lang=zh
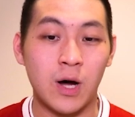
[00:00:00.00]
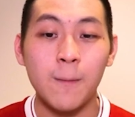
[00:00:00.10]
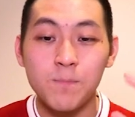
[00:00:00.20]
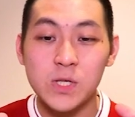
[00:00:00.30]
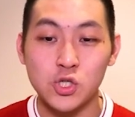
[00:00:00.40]

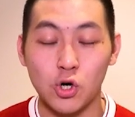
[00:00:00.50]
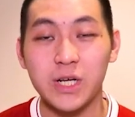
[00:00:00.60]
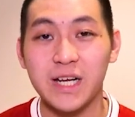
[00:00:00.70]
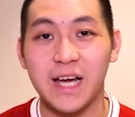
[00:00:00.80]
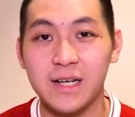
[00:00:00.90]

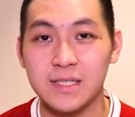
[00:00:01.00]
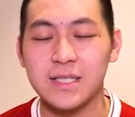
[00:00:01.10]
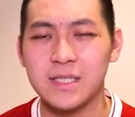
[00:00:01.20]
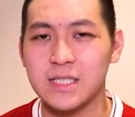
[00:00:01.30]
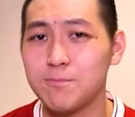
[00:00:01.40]
啊，Jordan
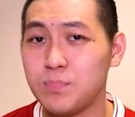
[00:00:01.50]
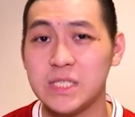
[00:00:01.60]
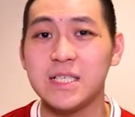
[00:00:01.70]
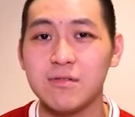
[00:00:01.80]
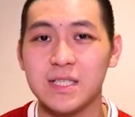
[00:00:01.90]
Henderson 呢是比
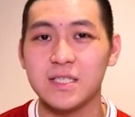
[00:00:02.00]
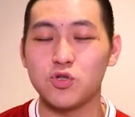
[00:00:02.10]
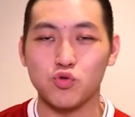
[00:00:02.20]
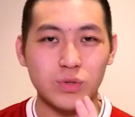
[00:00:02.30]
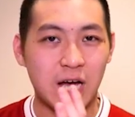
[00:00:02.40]
较像是
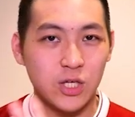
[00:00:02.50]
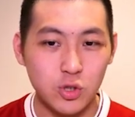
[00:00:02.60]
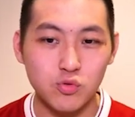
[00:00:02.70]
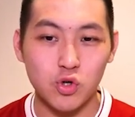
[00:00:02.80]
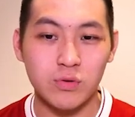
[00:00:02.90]
主打
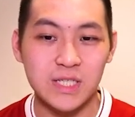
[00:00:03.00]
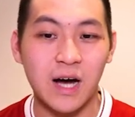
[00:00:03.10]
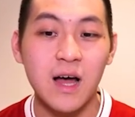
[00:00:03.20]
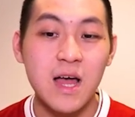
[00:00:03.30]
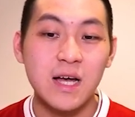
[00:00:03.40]
右中
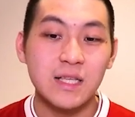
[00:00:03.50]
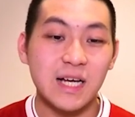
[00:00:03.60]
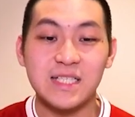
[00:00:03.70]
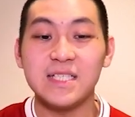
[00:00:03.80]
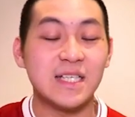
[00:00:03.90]
场，
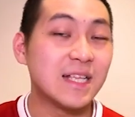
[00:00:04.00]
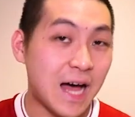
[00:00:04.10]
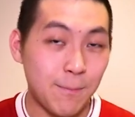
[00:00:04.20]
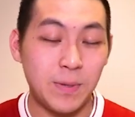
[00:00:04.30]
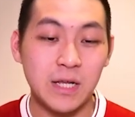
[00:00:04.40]
那进行
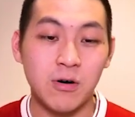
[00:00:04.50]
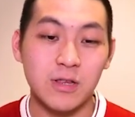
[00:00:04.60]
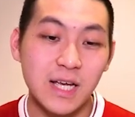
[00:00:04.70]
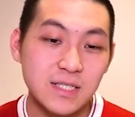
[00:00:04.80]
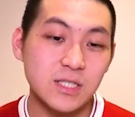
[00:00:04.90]
拉边哦，
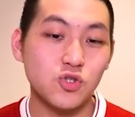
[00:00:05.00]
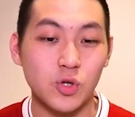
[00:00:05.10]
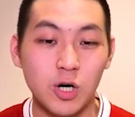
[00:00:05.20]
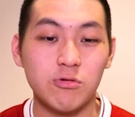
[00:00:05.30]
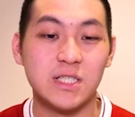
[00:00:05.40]
但是
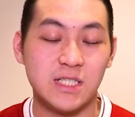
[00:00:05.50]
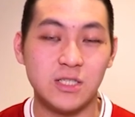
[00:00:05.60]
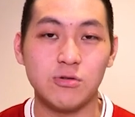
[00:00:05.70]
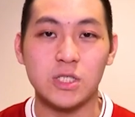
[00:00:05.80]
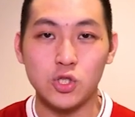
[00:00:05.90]
随后呢，其实
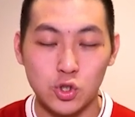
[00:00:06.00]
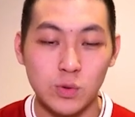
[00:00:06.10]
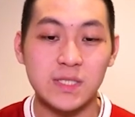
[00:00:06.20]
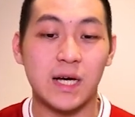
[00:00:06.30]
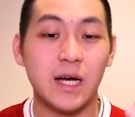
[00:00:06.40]
就跟
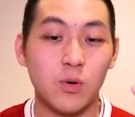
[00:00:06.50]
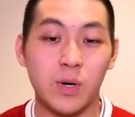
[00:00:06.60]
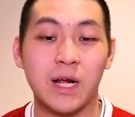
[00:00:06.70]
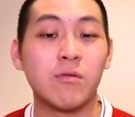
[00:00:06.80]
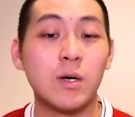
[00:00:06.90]
Jones 还有 w
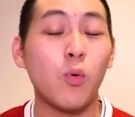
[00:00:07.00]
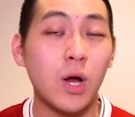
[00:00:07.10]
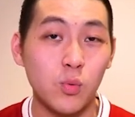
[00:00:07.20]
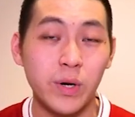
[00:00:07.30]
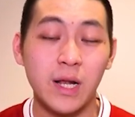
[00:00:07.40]
a r a l e
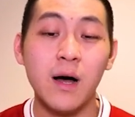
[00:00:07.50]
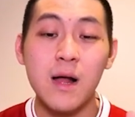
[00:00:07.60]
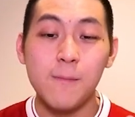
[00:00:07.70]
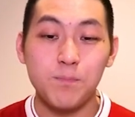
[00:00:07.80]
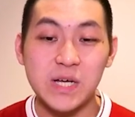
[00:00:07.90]
换位了。
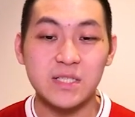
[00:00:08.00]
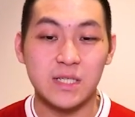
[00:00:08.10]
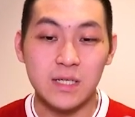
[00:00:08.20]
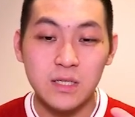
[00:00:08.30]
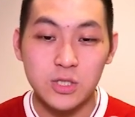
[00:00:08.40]
变
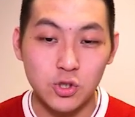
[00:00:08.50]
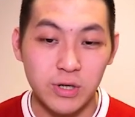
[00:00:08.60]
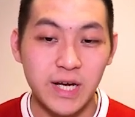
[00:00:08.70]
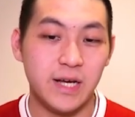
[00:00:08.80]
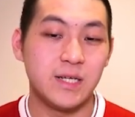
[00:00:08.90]
成
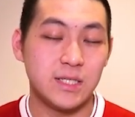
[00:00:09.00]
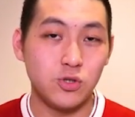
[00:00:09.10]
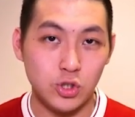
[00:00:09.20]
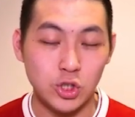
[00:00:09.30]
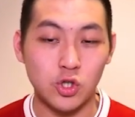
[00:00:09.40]
Jordan Henderson
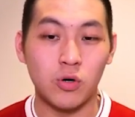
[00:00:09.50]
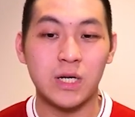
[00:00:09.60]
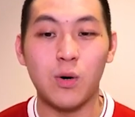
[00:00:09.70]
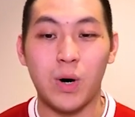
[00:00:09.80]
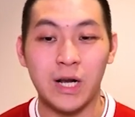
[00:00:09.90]
居中，
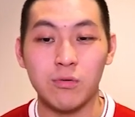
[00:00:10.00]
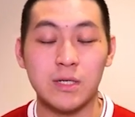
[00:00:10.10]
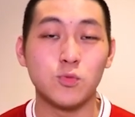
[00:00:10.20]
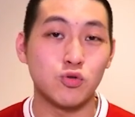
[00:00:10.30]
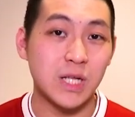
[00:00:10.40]
那 Wan a
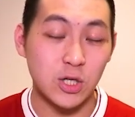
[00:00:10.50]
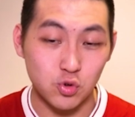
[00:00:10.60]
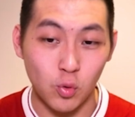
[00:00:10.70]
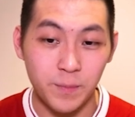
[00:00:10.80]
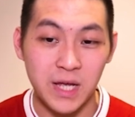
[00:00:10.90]
d 主打
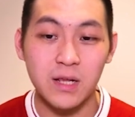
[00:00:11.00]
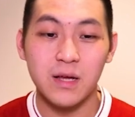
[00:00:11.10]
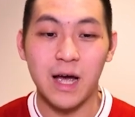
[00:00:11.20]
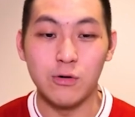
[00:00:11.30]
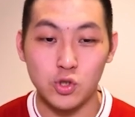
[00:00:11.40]
左边，
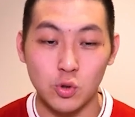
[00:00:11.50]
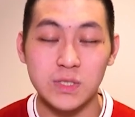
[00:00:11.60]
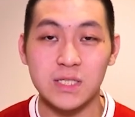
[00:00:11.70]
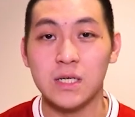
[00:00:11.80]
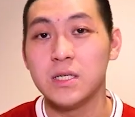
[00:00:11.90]
还有
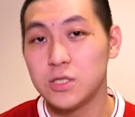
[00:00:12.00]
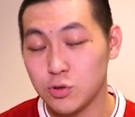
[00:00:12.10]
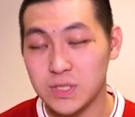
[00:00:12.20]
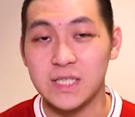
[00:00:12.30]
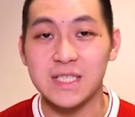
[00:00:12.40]
Jones 的
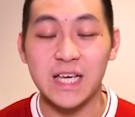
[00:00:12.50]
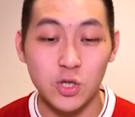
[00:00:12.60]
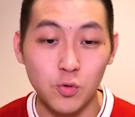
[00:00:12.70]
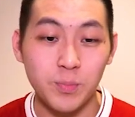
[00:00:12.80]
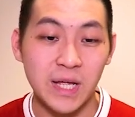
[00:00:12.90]
就则在
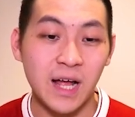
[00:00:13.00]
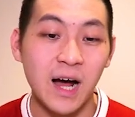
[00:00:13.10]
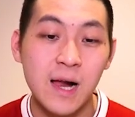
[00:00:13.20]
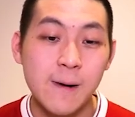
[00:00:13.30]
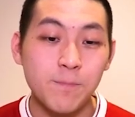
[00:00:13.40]
右边
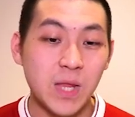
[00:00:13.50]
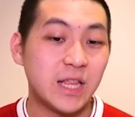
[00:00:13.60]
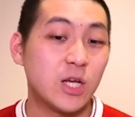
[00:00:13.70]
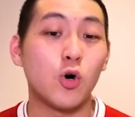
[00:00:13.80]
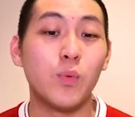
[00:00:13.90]
啦。那
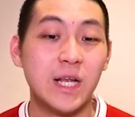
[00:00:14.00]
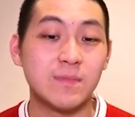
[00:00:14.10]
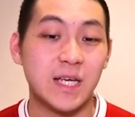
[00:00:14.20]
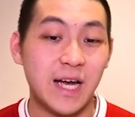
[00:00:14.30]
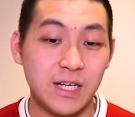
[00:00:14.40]
Nicole
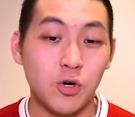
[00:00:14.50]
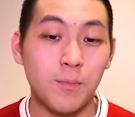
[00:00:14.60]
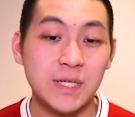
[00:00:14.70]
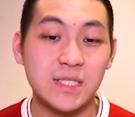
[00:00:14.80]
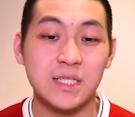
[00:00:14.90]
Williams 和 Andy
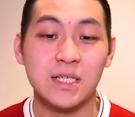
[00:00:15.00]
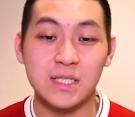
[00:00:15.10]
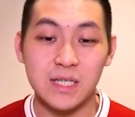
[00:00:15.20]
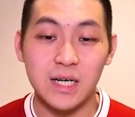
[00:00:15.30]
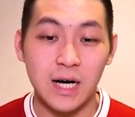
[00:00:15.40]
Robertson 呢？
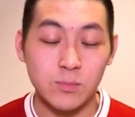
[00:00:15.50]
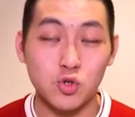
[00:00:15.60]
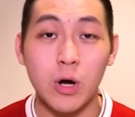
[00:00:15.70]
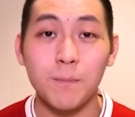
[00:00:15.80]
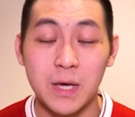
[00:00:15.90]
这个嗯
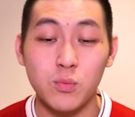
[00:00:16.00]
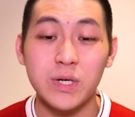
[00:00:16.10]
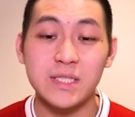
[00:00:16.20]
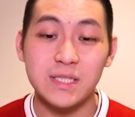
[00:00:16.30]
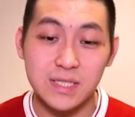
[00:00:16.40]
双边
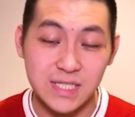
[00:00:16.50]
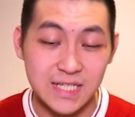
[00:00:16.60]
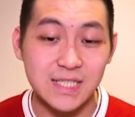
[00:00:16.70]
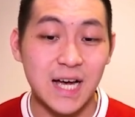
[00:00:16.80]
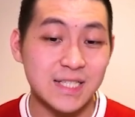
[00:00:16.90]
位
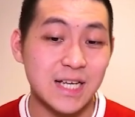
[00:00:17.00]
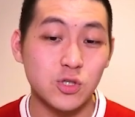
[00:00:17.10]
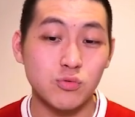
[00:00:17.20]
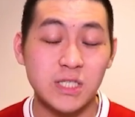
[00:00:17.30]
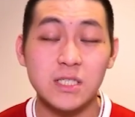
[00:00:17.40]
前插战
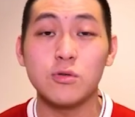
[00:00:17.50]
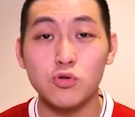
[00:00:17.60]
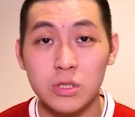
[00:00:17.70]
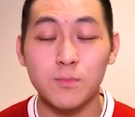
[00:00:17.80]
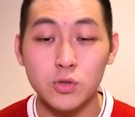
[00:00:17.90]
术其实都
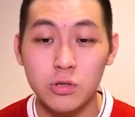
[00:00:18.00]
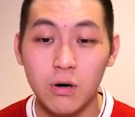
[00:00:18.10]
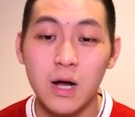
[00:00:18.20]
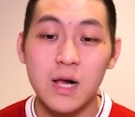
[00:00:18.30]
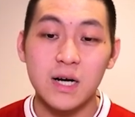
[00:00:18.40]
做得不
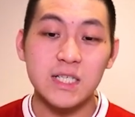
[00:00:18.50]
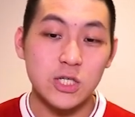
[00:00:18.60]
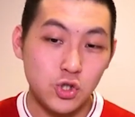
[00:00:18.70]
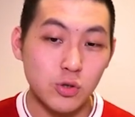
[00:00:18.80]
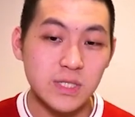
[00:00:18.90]
错，而
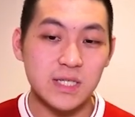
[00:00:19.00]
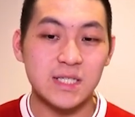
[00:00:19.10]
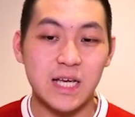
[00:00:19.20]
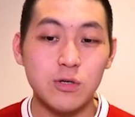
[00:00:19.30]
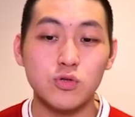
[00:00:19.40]
且 Jones 呢
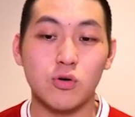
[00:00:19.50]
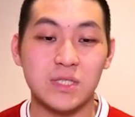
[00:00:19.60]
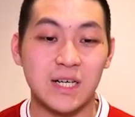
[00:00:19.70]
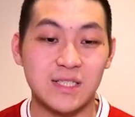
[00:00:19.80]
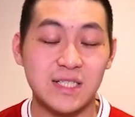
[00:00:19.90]
在右中
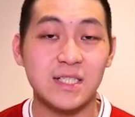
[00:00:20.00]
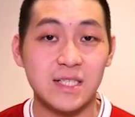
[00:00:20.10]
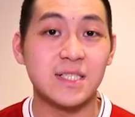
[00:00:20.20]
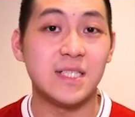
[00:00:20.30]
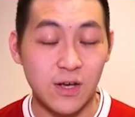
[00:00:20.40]
场进行了
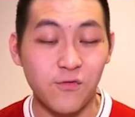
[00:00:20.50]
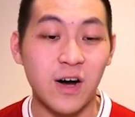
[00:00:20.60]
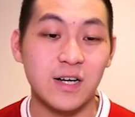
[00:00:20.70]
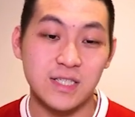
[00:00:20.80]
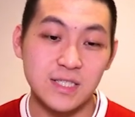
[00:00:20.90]
协防
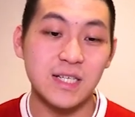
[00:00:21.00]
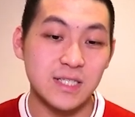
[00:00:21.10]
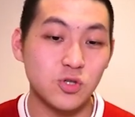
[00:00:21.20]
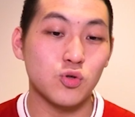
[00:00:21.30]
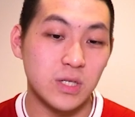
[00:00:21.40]
啊，其实也
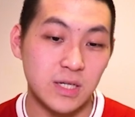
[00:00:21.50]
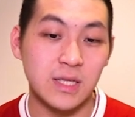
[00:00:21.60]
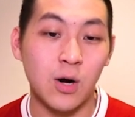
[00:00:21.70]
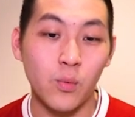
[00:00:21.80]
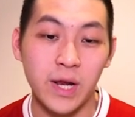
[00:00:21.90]
是做得很
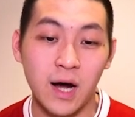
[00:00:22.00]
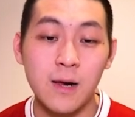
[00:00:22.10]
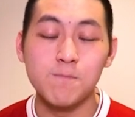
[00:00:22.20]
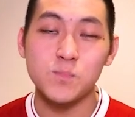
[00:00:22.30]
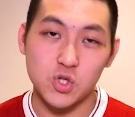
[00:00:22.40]
到位的。
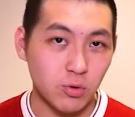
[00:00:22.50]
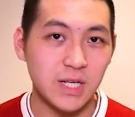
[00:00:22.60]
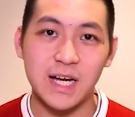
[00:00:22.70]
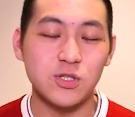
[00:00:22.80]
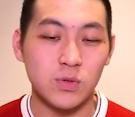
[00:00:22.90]
总的
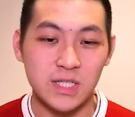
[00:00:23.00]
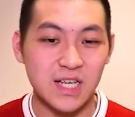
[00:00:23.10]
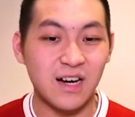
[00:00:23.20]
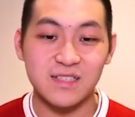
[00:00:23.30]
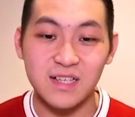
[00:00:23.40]
来说呢，
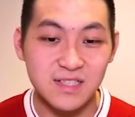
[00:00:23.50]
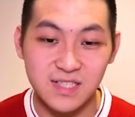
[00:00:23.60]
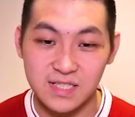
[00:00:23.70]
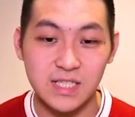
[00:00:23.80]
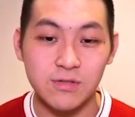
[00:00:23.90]
场上
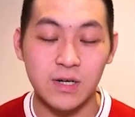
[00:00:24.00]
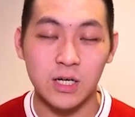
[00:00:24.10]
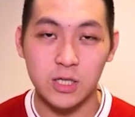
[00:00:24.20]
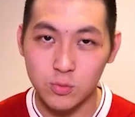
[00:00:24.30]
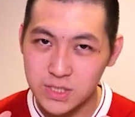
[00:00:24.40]
十一人呢
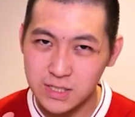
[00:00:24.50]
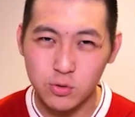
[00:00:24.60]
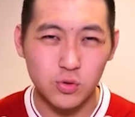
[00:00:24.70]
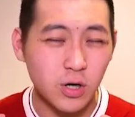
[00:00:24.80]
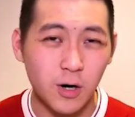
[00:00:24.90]
都交
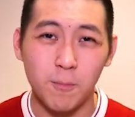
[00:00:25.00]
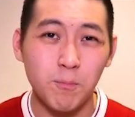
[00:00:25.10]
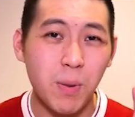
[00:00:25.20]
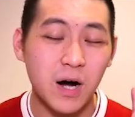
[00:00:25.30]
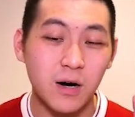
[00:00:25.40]
出很
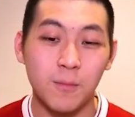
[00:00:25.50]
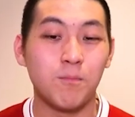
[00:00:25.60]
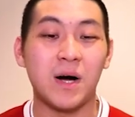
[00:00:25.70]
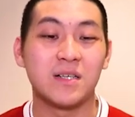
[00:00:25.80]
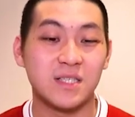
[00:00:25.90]
棒很
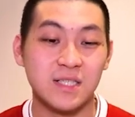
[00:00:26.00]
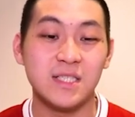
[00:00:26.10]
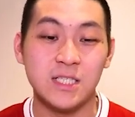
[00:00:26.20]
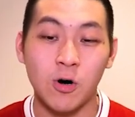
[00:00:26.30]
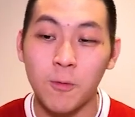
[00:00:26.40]
棒的成
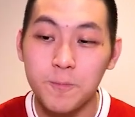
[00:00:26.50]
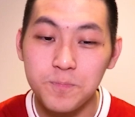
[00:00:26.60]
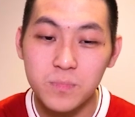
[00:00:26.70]
绩哦。